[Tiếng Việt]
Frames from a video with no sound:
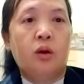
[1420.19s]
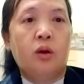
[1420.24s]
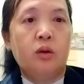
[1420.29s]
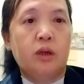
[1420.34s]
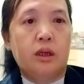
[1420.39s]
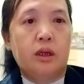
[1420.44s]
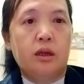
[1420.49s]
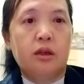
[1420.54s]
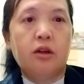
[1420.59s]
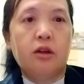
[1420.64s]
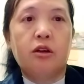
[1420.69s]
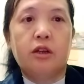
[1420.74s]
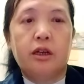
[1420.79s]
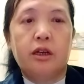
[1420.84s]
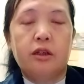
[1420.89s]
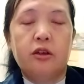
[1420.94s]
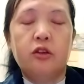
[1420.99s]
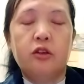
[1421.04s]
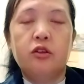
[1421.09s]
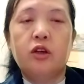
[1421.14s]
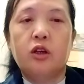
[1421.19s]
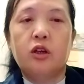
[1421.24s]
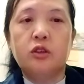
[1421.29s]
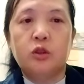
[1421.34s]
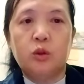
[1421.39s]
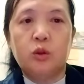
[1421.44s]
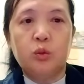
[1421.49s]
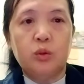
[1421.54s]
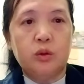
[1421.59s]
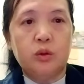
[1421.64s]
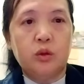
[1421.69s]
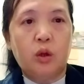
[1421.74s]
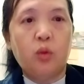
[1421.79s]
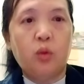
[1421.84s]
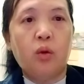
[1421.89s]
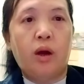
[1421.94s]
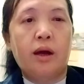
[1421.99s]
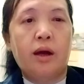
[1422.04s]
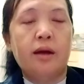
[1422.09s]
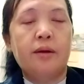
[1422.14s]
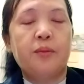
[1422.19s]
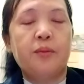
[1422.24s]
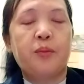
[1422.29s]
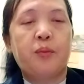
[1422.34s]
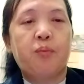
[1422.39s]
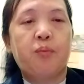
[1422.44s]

họ lự lo nó nhỏ nhỏ trong trong ngõ